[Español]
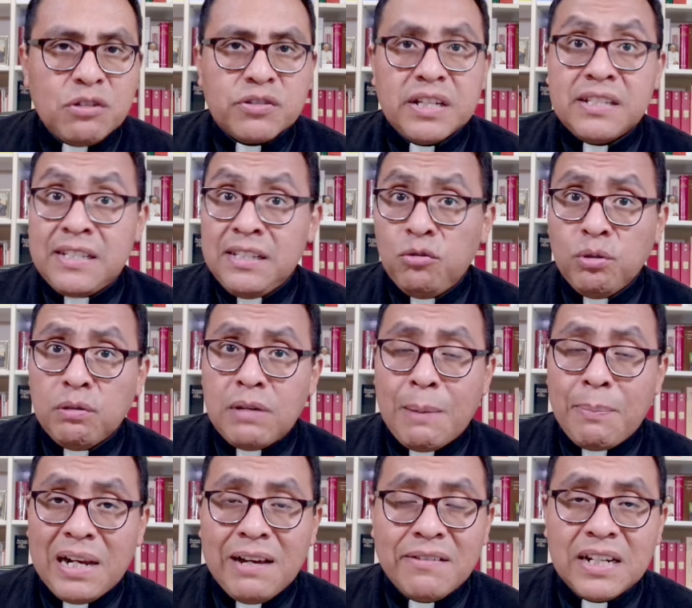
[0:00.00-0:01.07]
es sin duda una
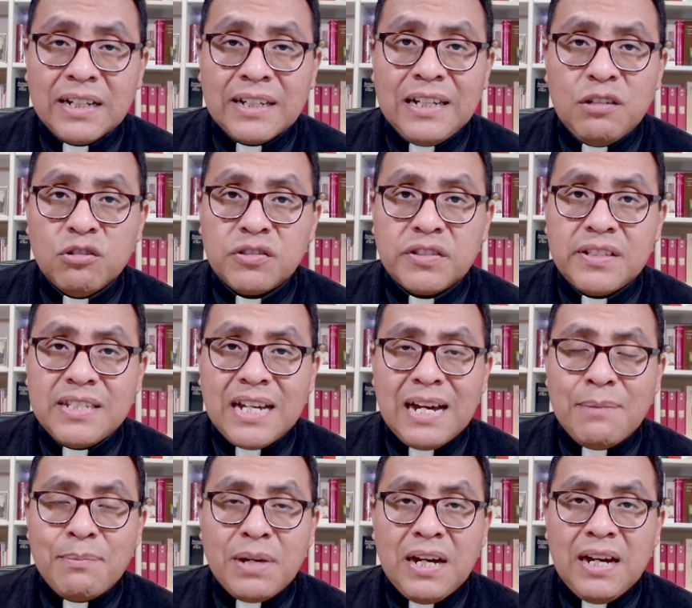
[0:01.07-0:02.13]
palabra que nos
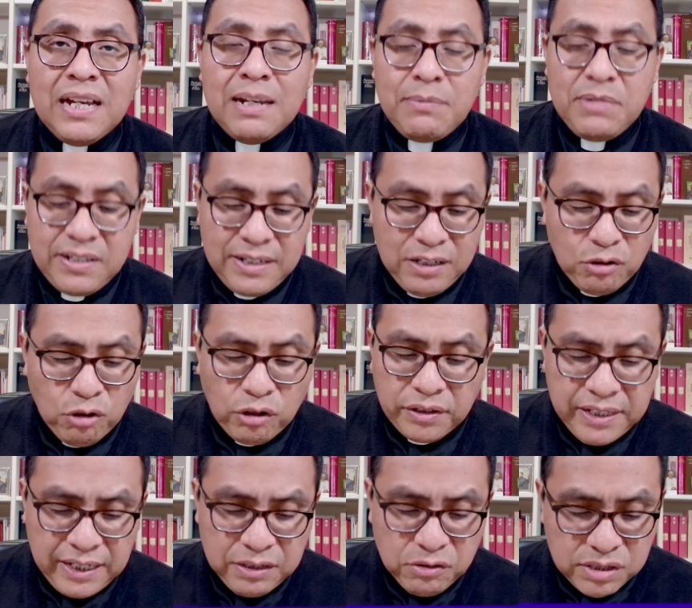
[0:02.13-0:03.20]
llama a la
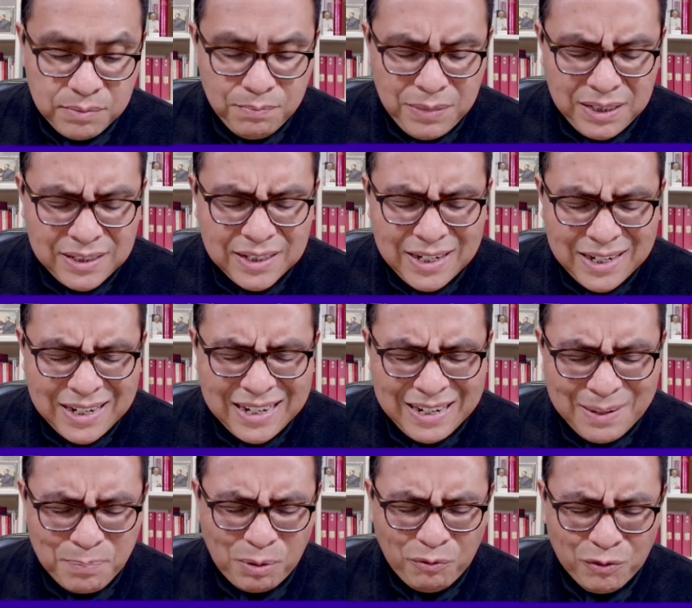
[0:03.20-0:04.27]
misericordia, que nos invita
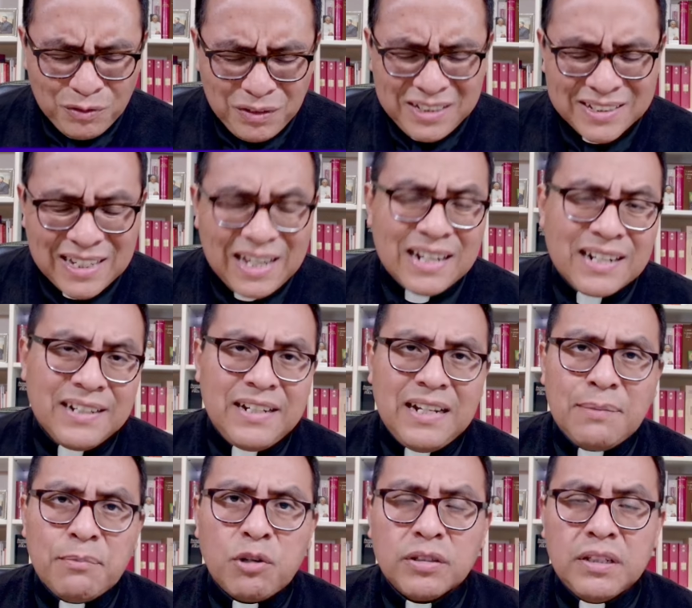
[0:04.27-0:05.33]
a profundizar en el
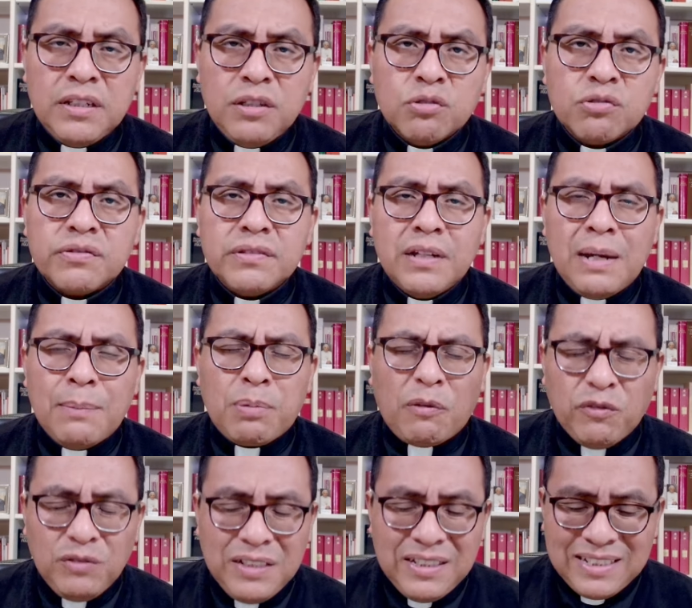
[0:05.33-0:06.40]
amor de Dios, a
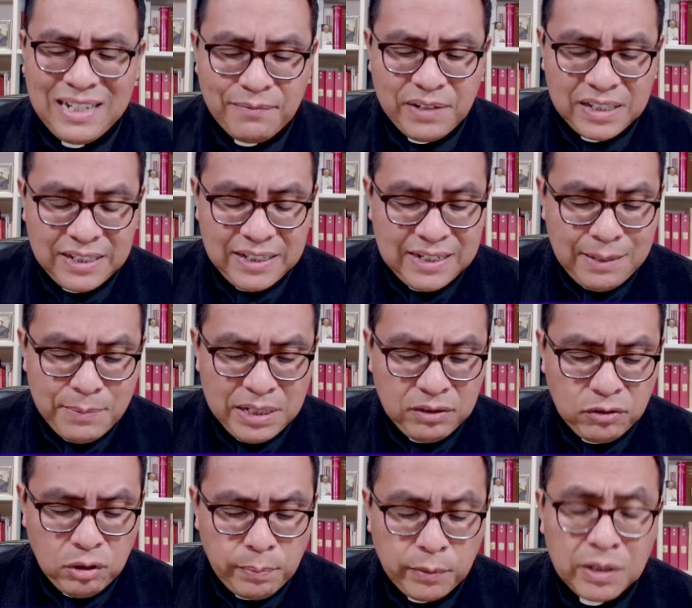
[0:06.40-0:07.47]
profundizar
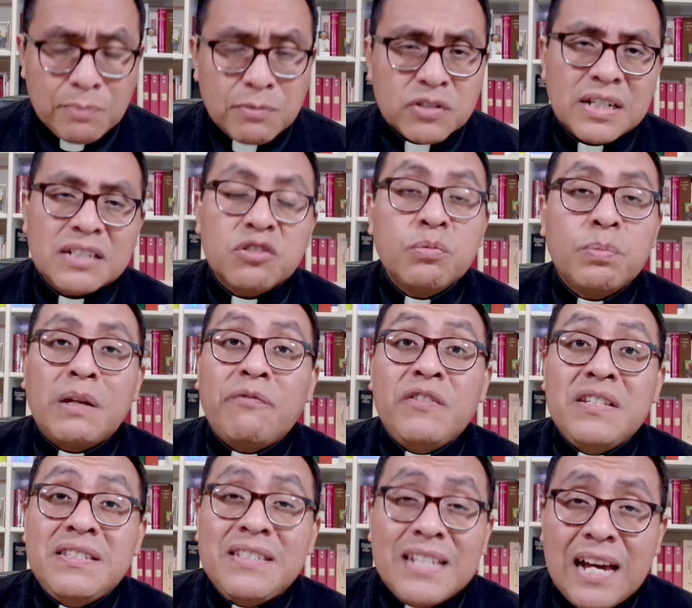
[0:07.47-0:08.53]
verdaderamente. No podemos ser
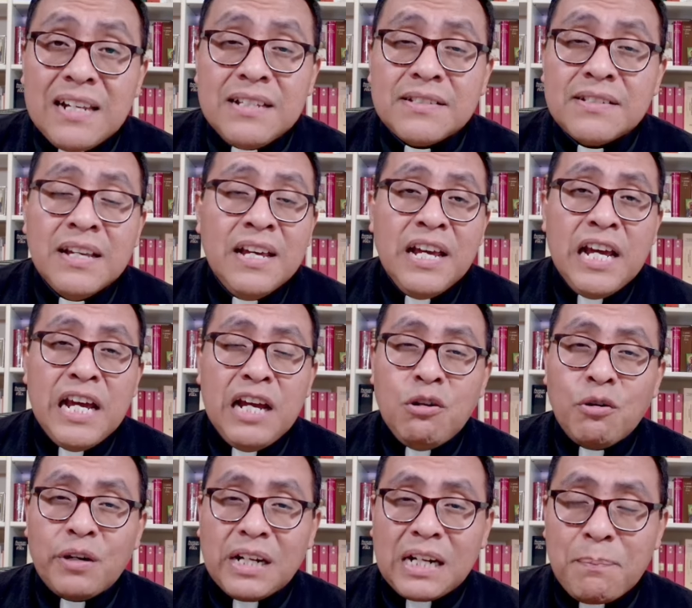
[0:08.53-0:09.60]
superficiales en
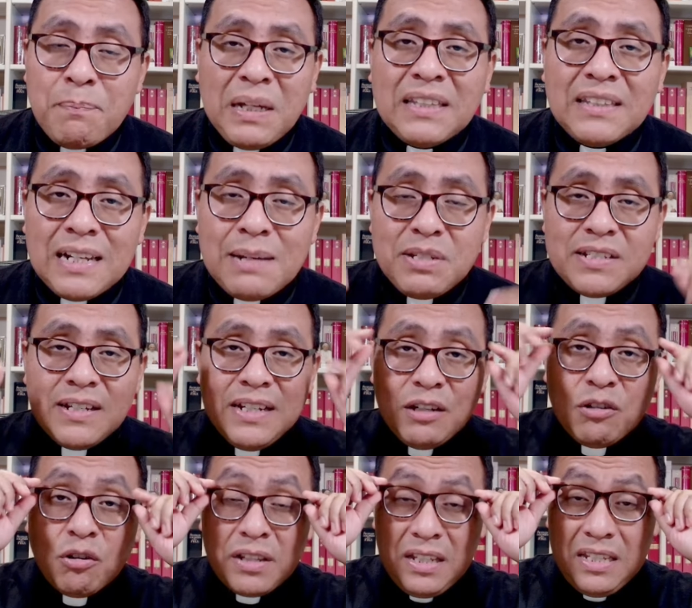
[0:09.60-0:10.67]
lo que respecta a la
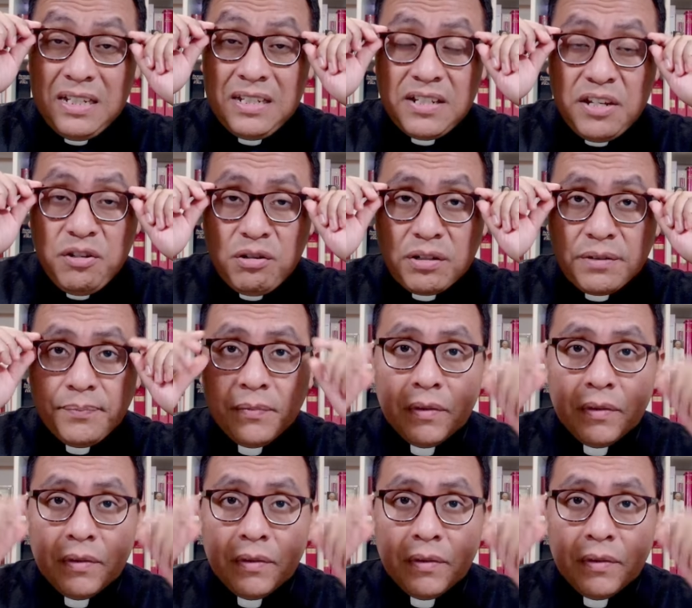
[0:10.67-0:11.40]
misericordia del Señor.